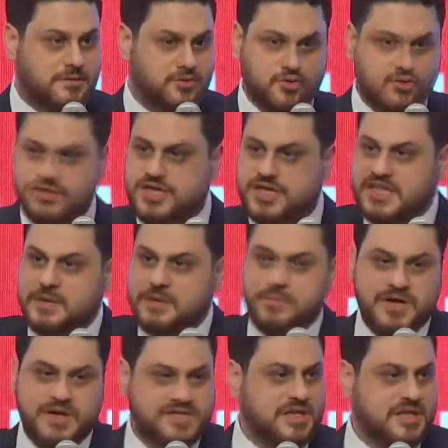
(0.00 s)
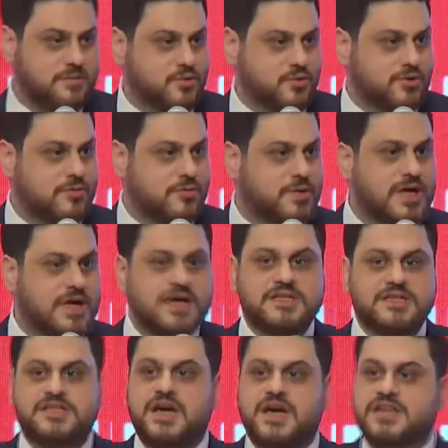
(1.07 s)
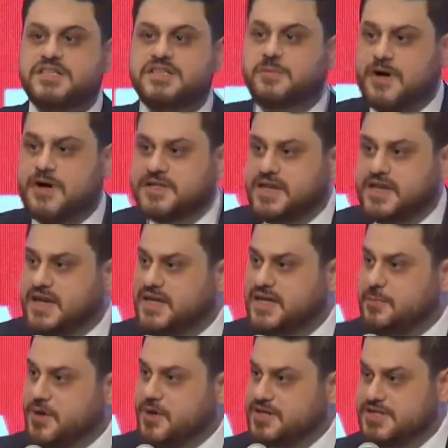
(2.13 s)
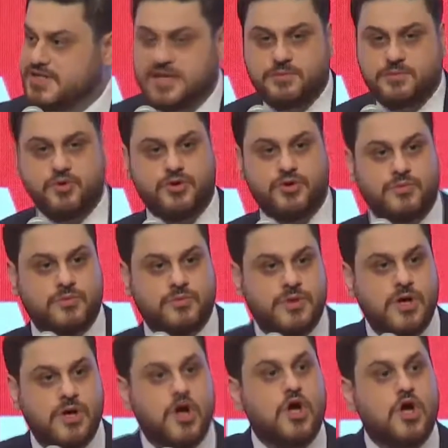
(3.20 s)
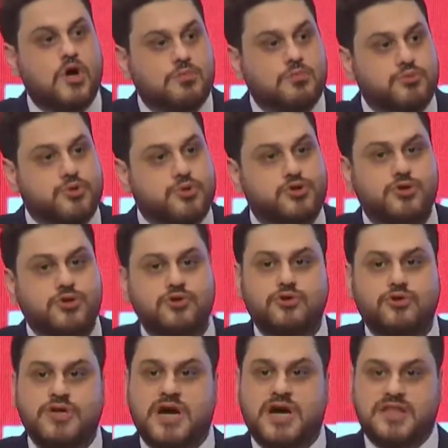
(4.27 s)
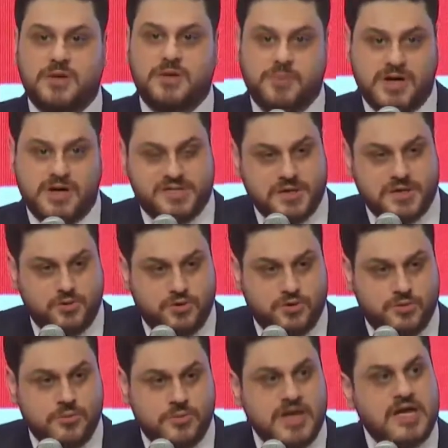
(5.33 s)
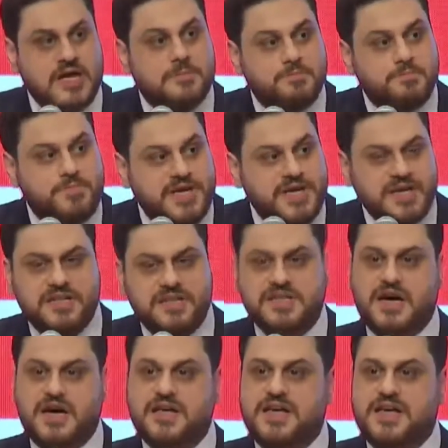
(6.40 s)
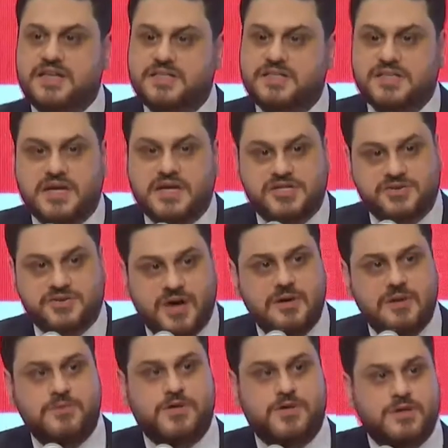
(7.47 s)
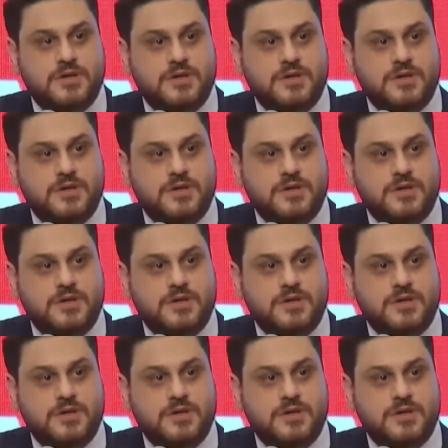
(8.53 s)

Türkiye'den bahsetmiyorum. Siyasi partilerden bahsetmiyorum. Bütün dünyadan bahsediyorum. Bir tane iktisatçı var mı?